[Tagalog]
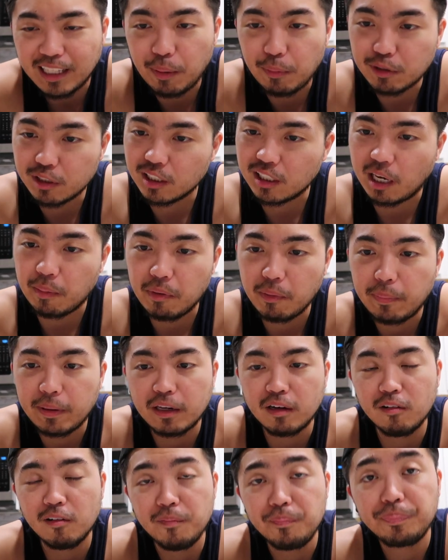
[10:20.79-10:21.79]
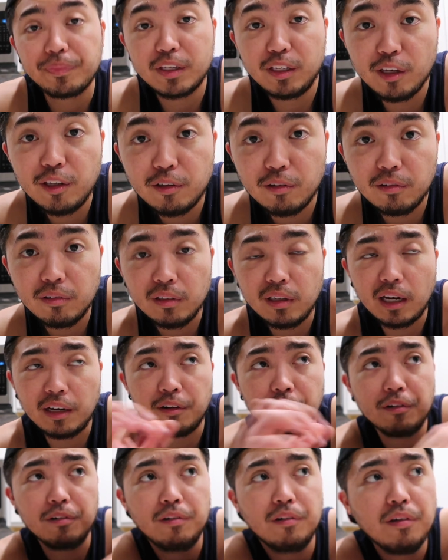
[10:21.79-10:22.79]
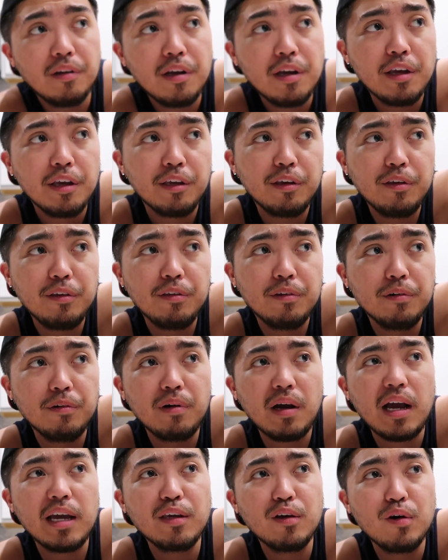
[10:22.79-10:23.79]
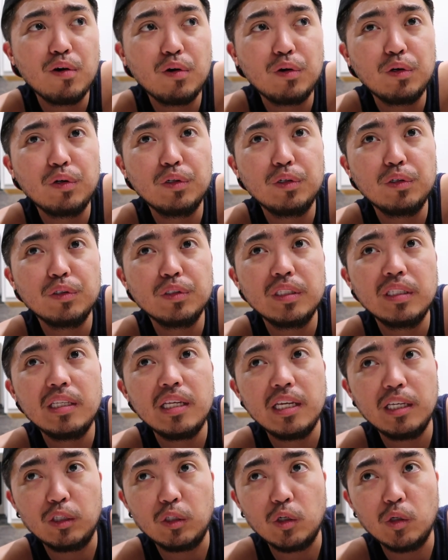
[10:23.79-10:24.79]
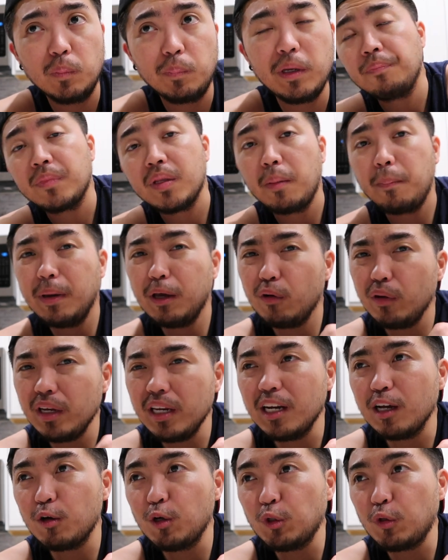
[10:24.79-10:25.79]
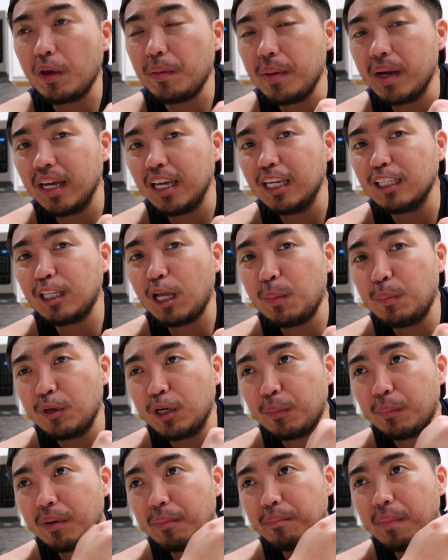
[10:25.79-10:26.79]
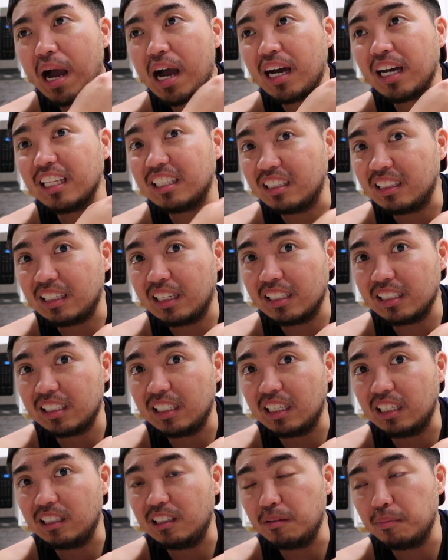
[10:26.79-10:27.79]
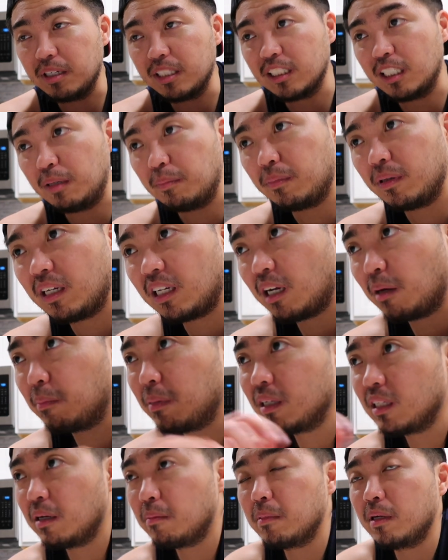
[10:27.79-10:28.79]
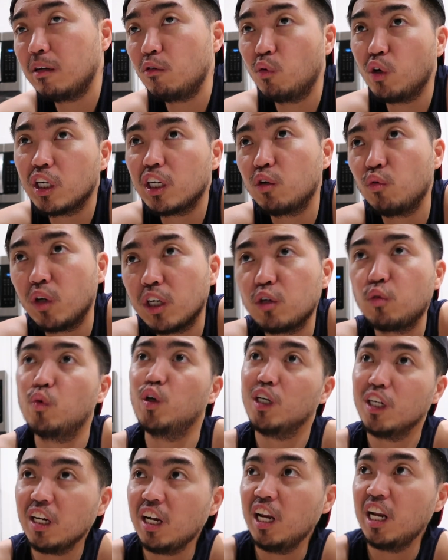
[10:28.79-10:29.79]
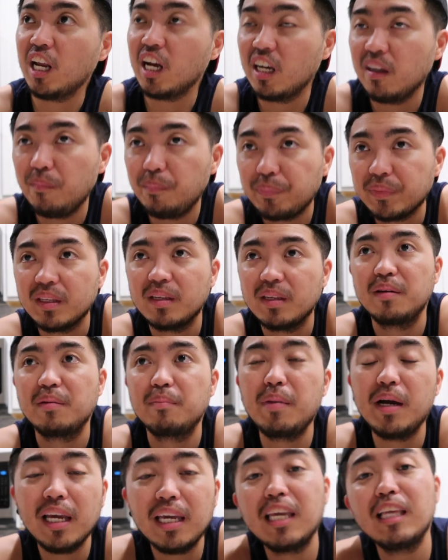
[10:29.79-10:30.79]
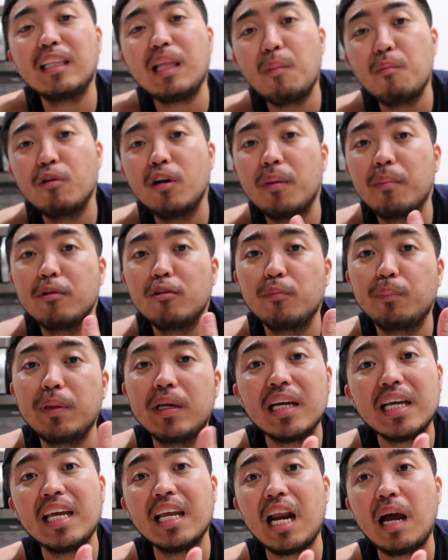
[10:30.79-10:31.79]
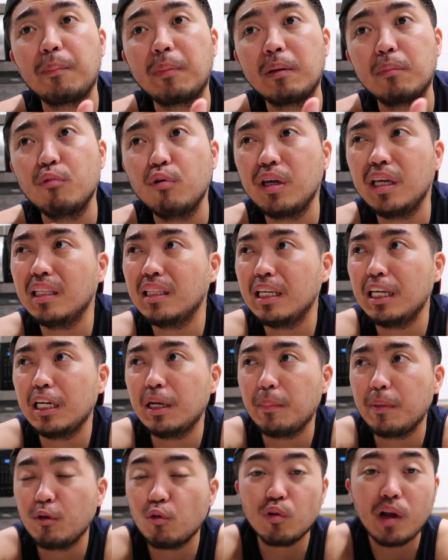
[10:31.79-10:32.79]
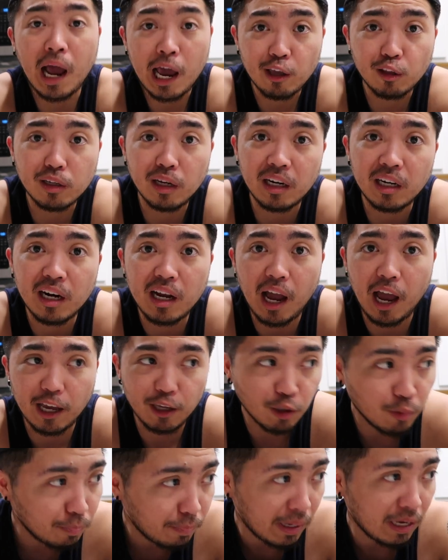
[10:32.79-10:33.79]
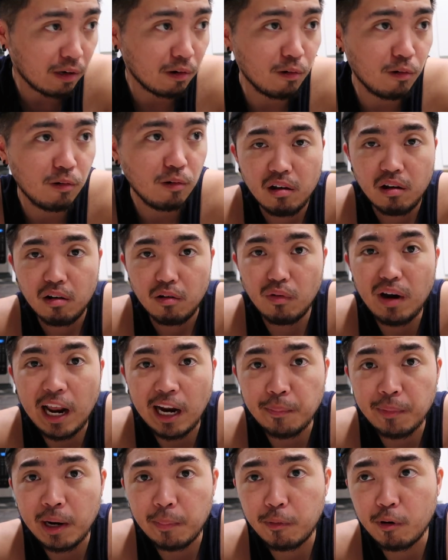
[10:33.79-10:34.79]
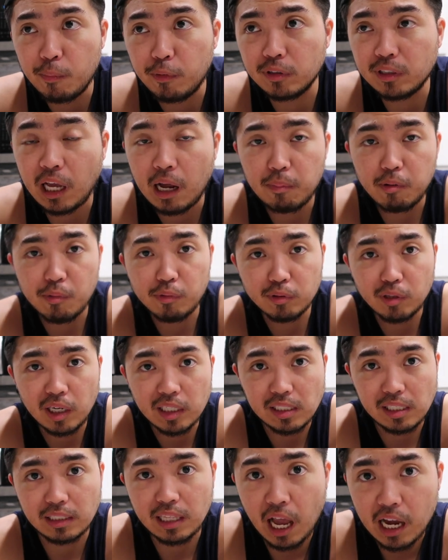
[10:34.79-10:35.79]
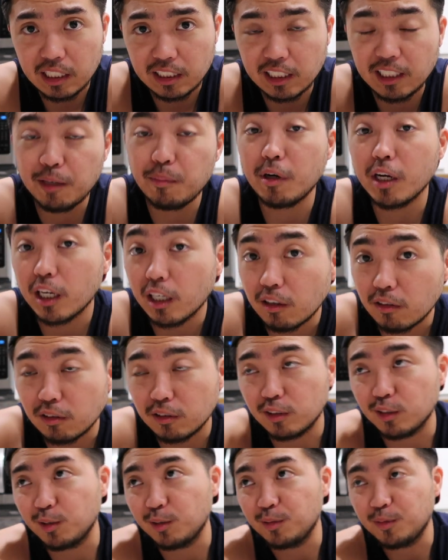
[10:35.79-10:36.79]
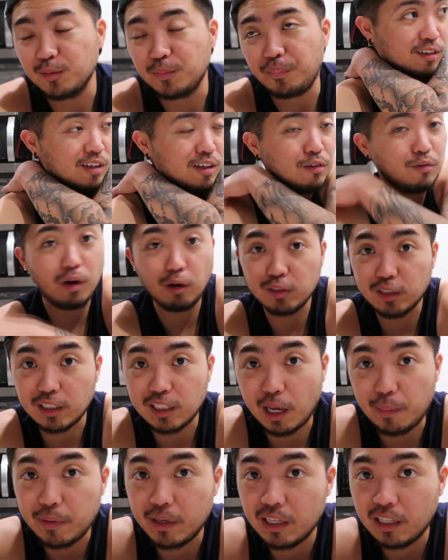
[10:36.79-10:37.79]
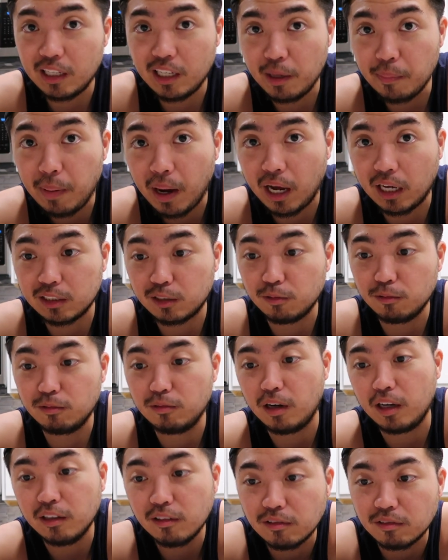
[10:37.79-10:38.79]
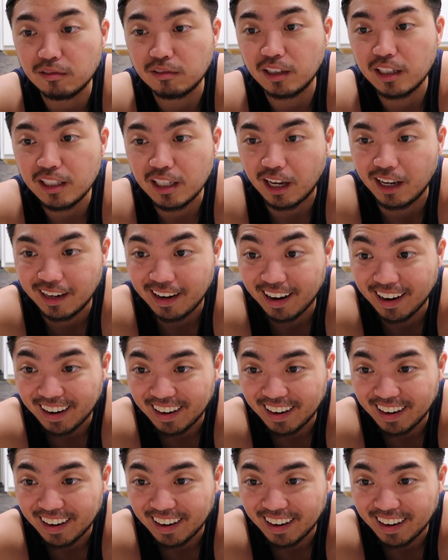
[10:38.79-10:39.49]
ang dami ko sabi. Pero yun yung ano, yun yung ayoko dito. Pero in a good day, makikita mo naman bakit. Kasi 'di ba, syempre kapag naman work work work ka lang, makikita mo naman yung pinaghirapan mo. Hindi naman yung kahit ka lang ng kayod pero wala naman napupunta, pupunta lang sa tax. Hindi man ganoon. So, wala ko sinasabing iba, so ano, ganyan.